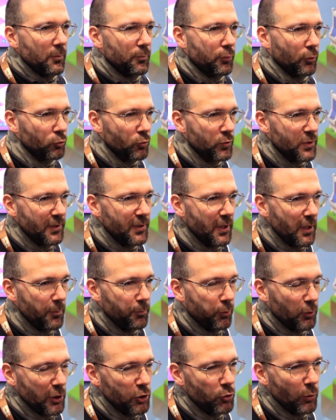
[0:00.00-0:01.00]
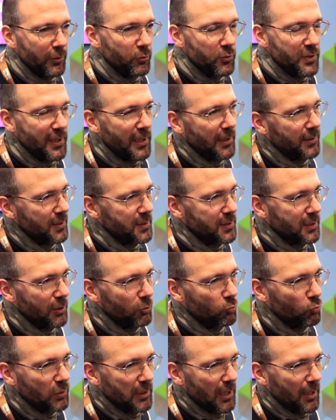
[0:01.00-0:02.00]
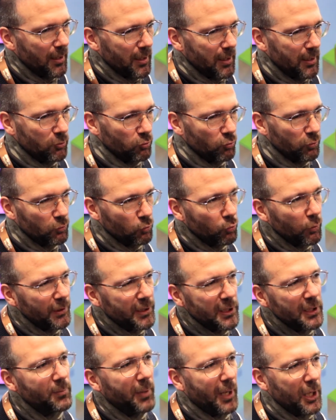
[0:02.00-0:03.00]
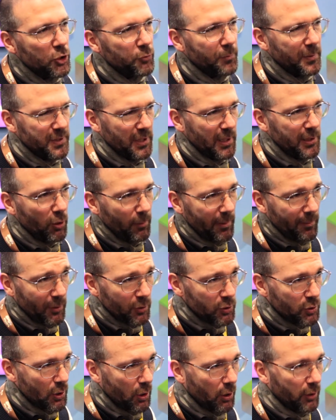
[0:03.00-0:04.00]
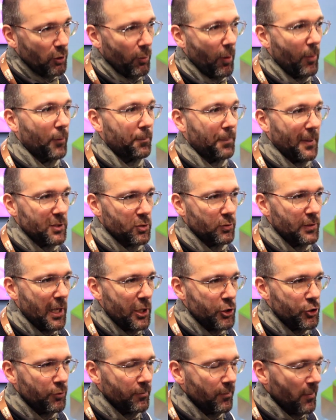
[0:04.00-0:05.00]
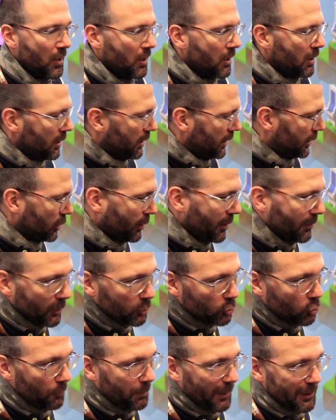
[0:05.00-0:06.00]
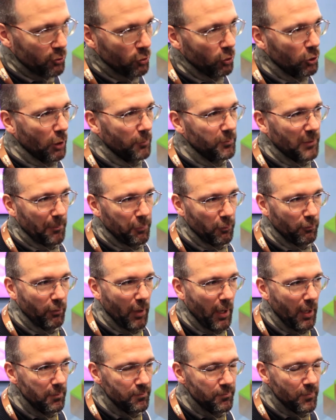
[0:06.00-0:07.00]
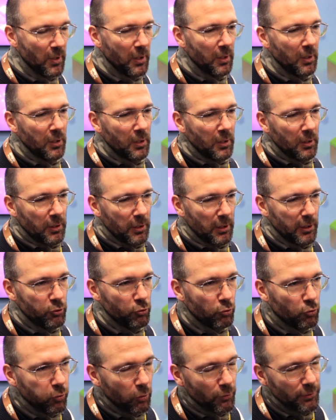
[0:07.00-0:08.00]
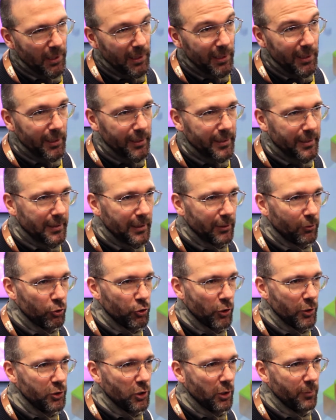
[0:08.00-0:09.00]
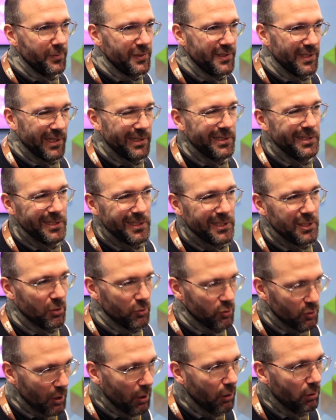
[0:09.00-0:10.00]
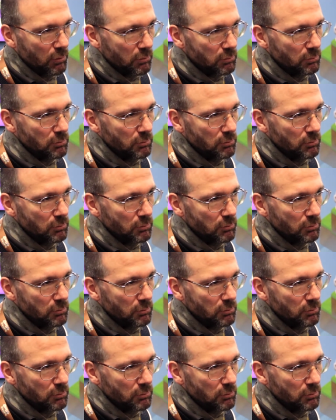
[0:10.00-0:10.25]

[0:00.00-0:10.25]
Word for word: pour nous aider, pour que les joueurs nous aident à tester tout, l'équilibrage. Parce qu'il y a énormément de sorts, énormément de personnages, énormément de compagnons, comme tu as pu voir. Et du coup, on a quelque chose comme 500-600 sorts,